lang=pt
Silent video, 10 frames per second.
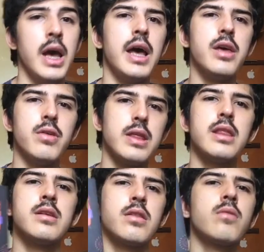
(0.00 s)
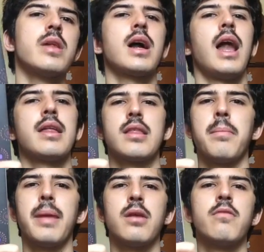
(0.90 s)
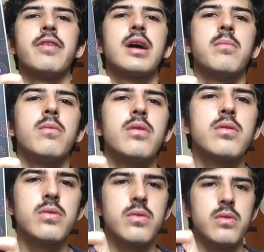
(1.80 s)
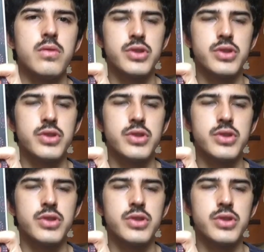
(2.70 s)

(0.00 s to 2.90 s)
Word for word: E o cidadão de segunda classe também não fica muito